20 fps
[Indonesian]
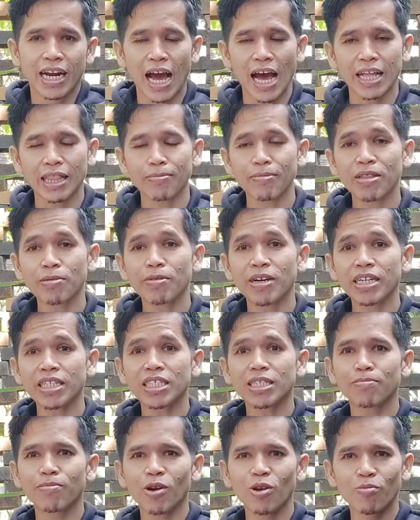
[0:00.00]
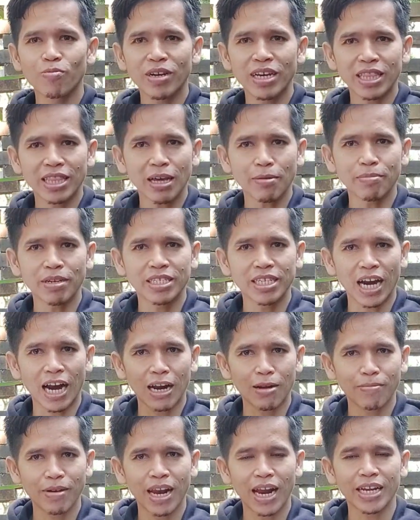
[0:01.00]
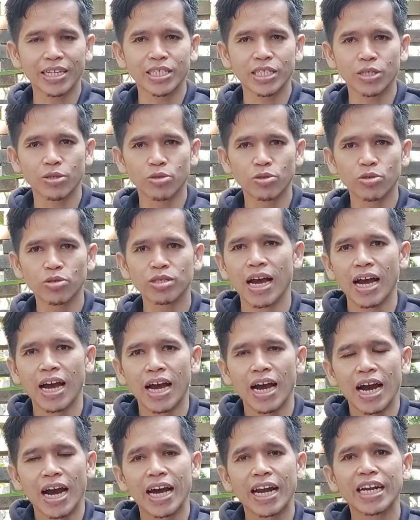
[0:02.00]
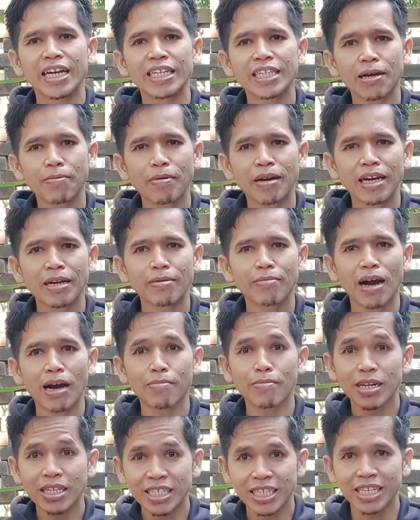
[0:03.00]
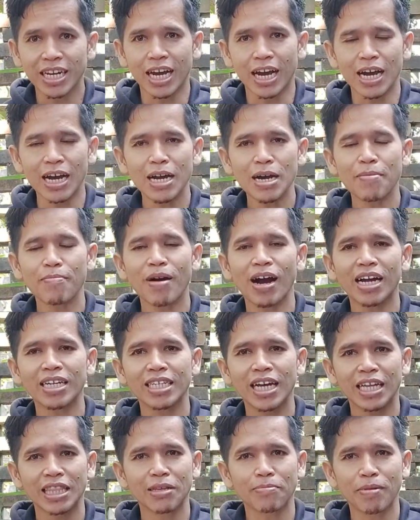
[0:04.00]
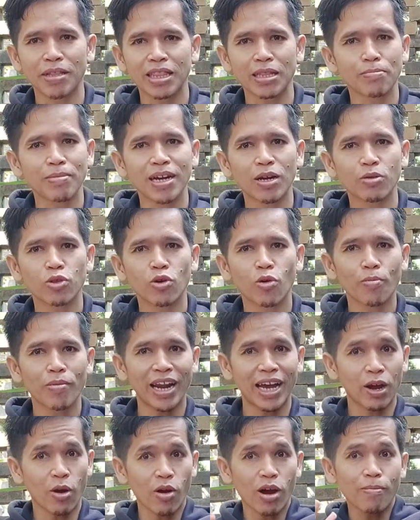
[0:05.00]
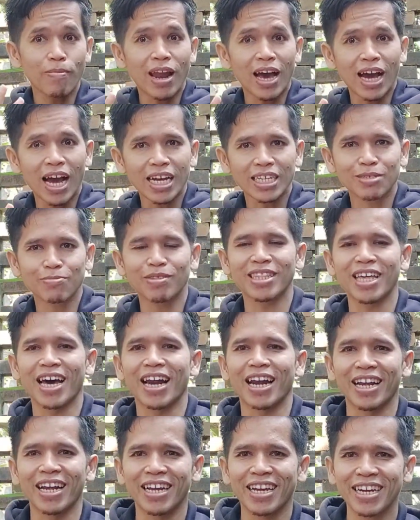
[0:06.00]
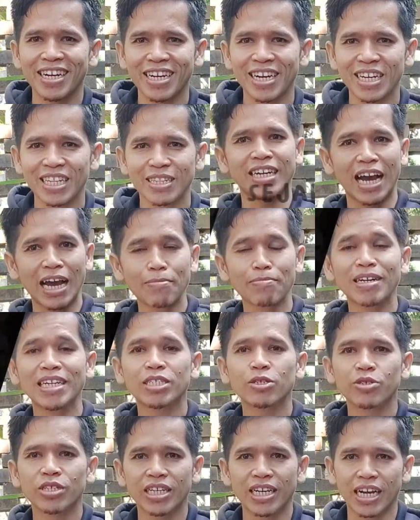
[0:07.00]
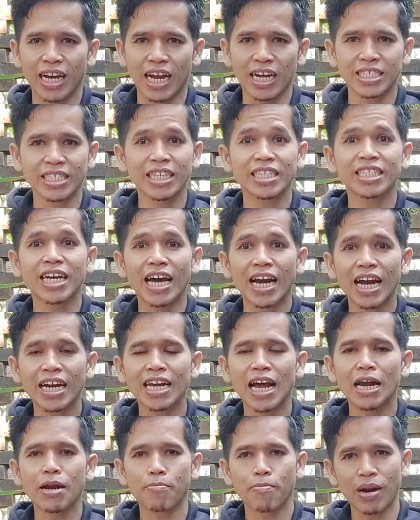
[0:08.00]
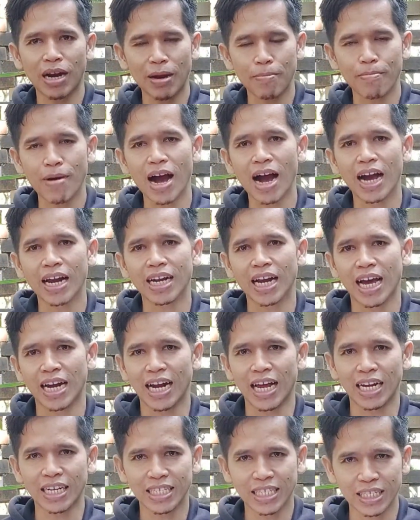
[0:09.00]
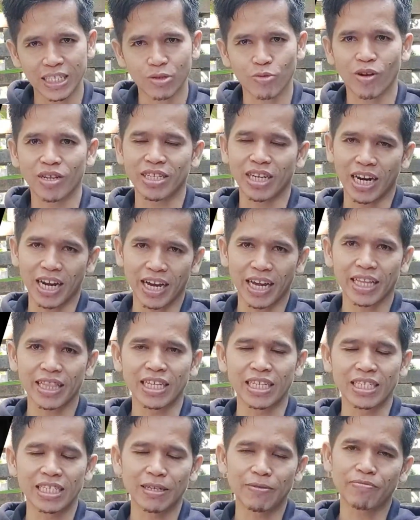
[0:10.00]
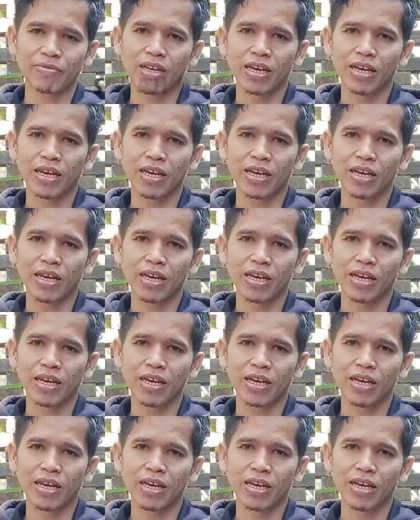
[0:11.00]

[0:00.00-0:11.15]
Nah, teman-teman, sebelum kita bicara lebih lanjut, Hari ini saya ingin mengambil jeda, mengajak teman-teman untuk menengok ke belakang sebentar ya, dengan mendiskusikan sejarah dan perkembangan analisis wacana kritis.